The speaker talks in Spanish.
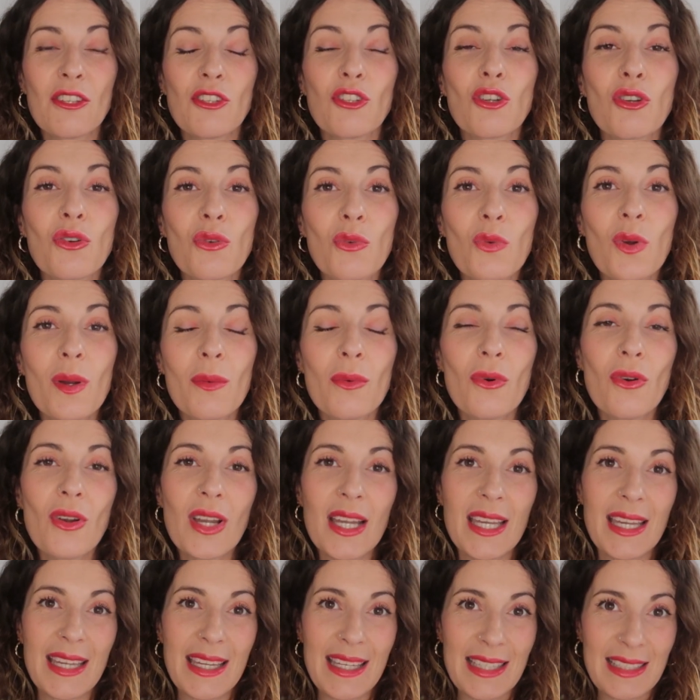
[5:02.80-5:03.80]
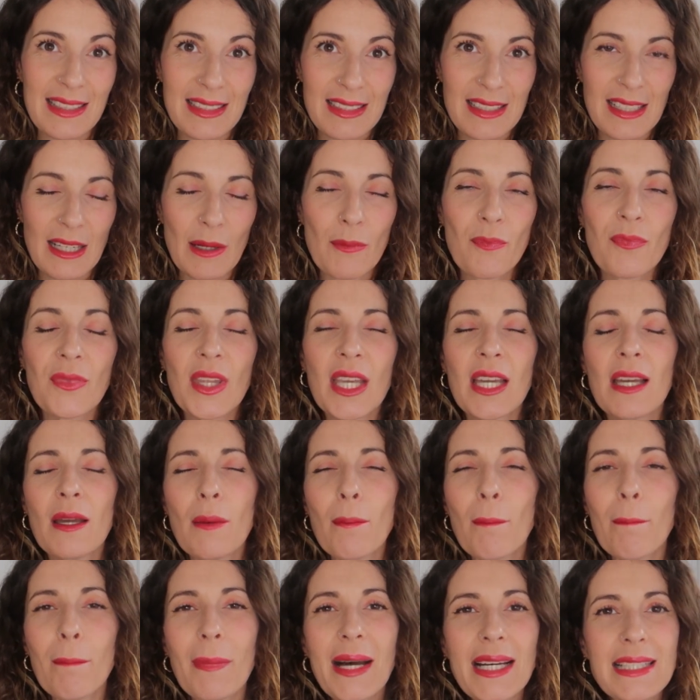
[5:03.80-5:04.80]
el año nuevo que entra.
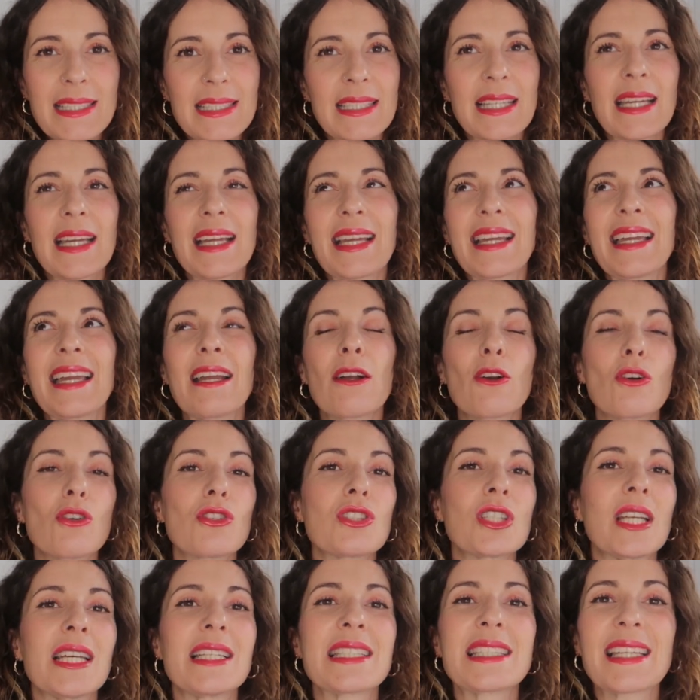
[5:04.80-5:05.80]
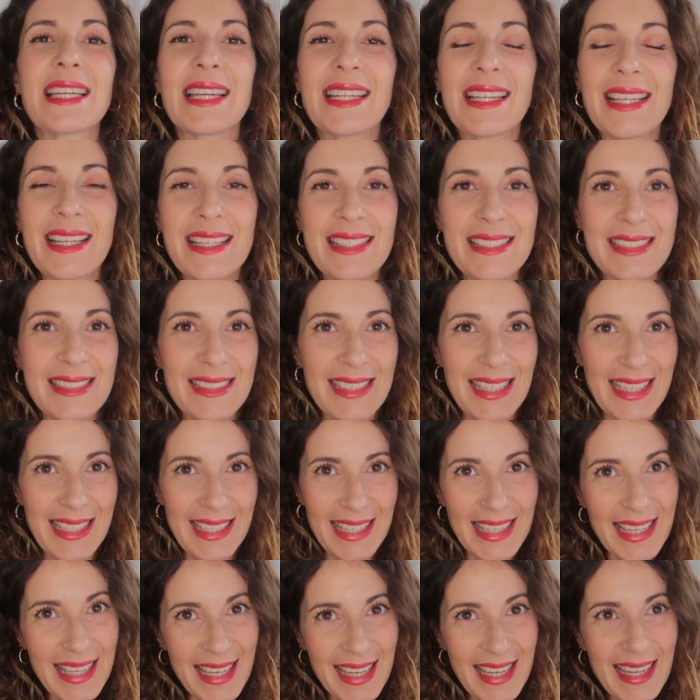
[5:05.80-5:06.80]
Más que qué cosas queréis
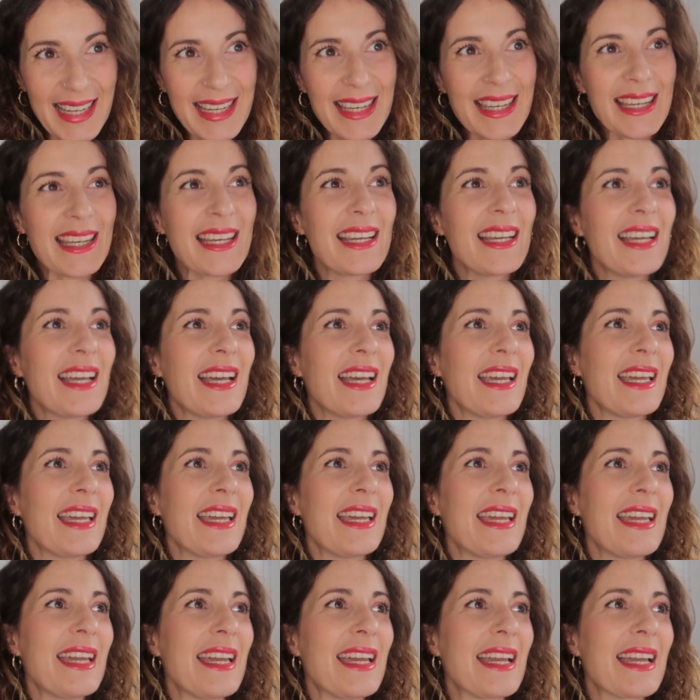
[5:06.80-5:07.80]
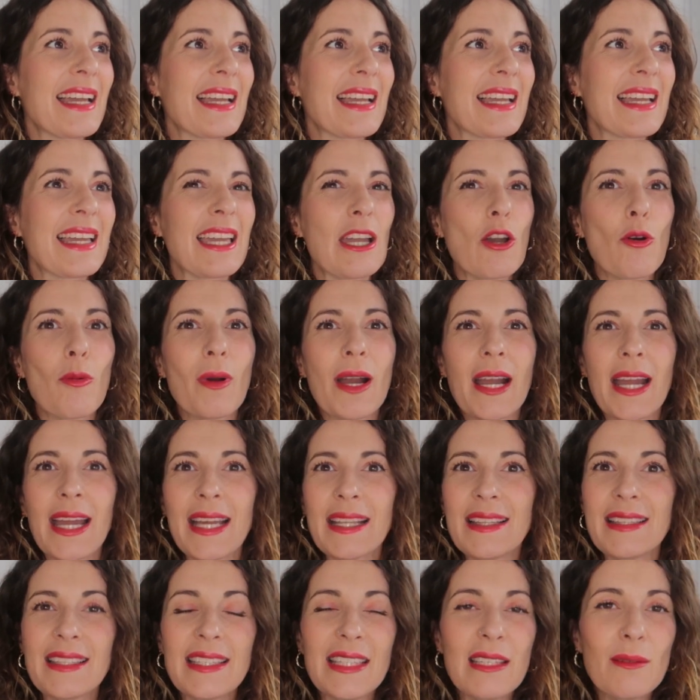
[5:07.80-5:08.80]
tener, eh, qué
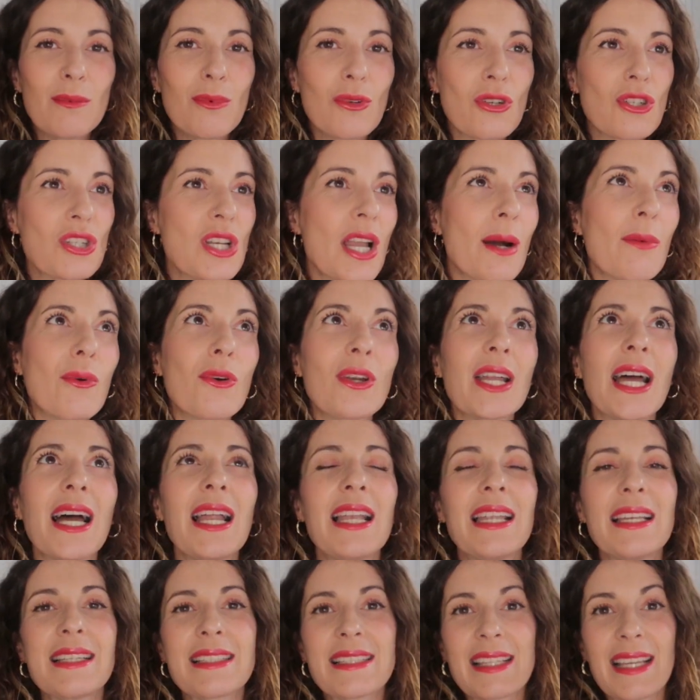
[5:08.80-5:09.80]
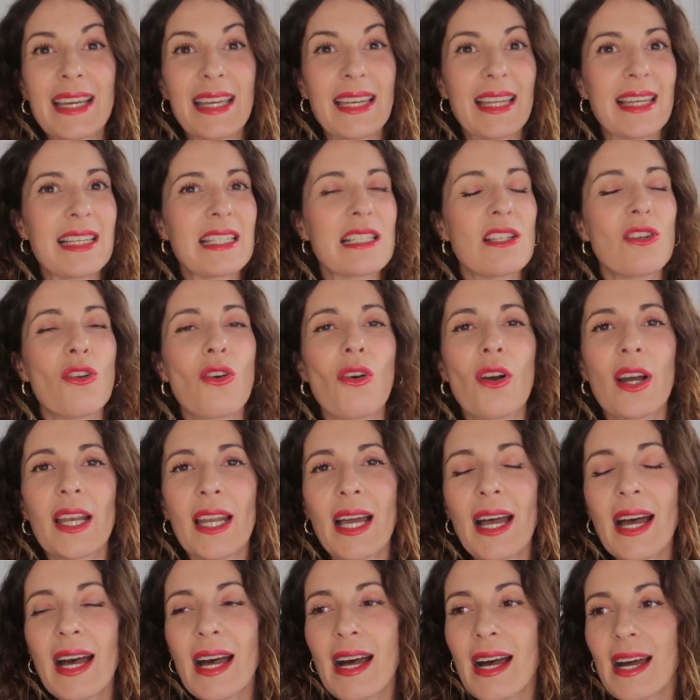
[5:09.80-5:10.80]
objetivos laborales queréis
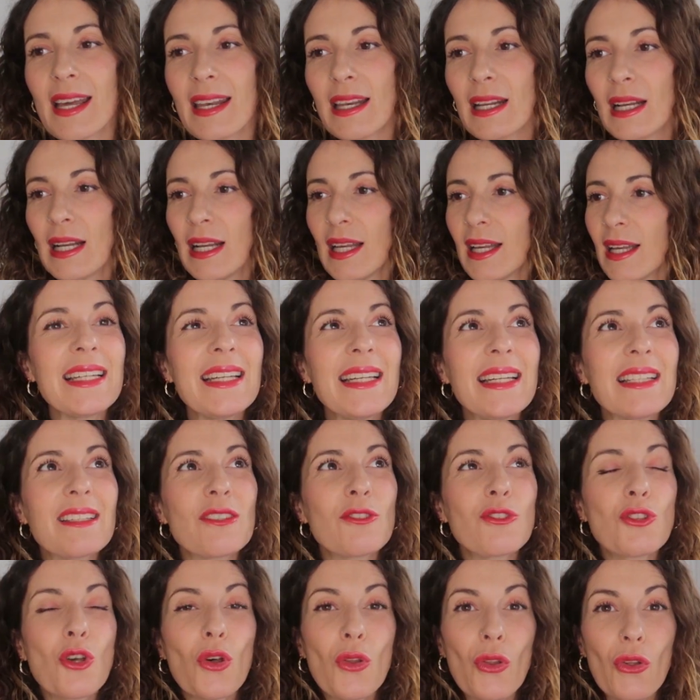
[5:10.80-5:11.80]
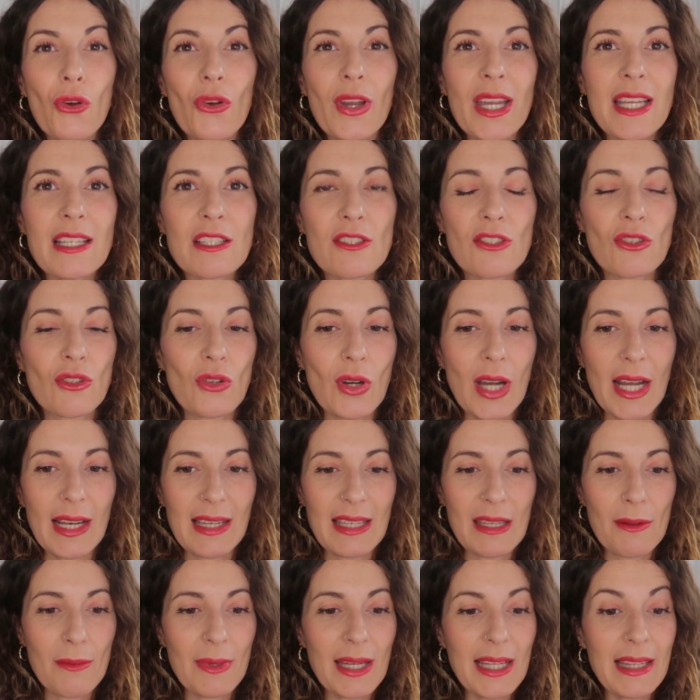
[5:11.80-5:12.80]
lograr, más que todo
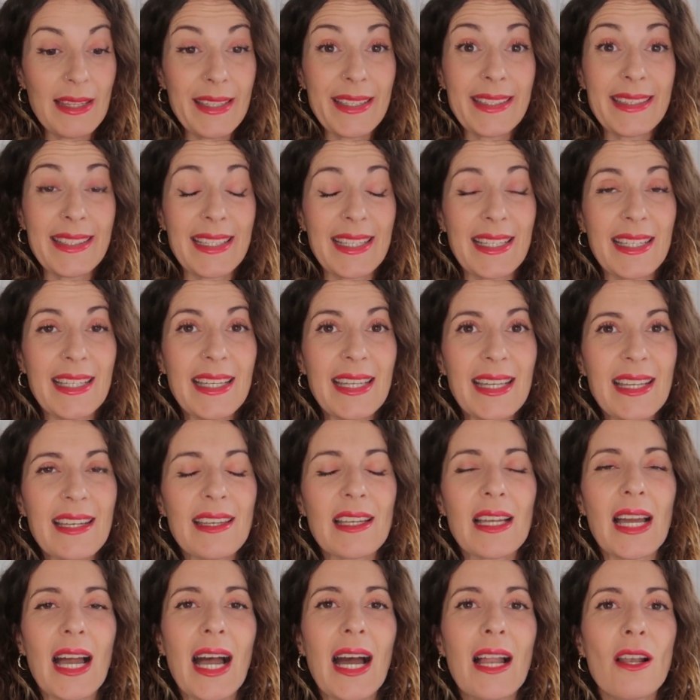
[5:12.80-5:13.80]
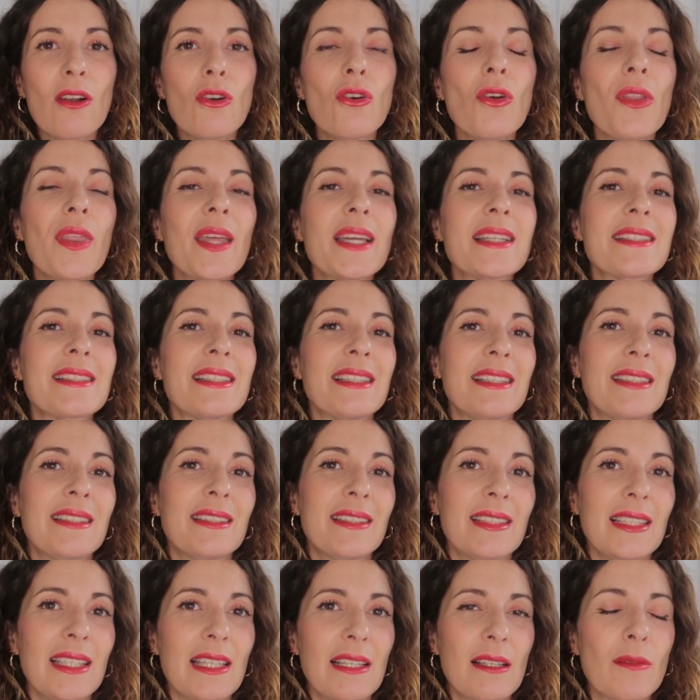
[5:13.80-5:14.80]
eso a nivel de tener, algo de
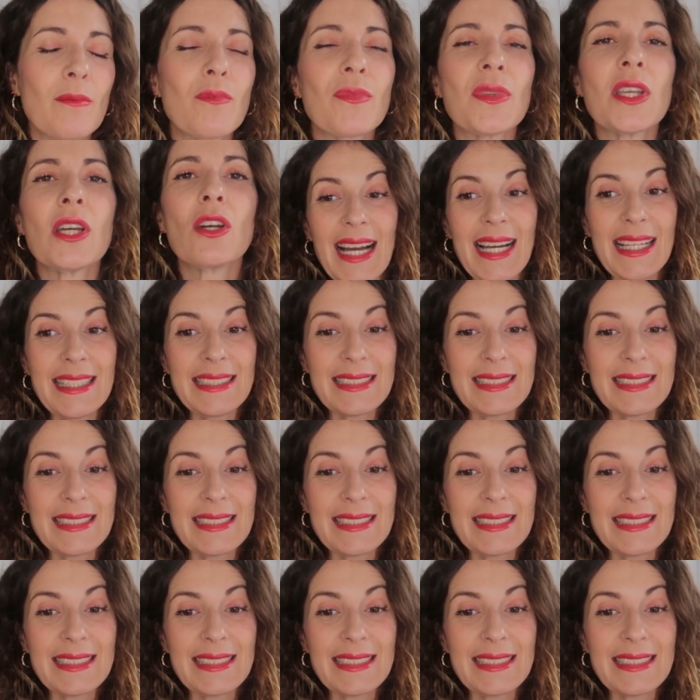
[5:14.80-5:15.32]
sentir.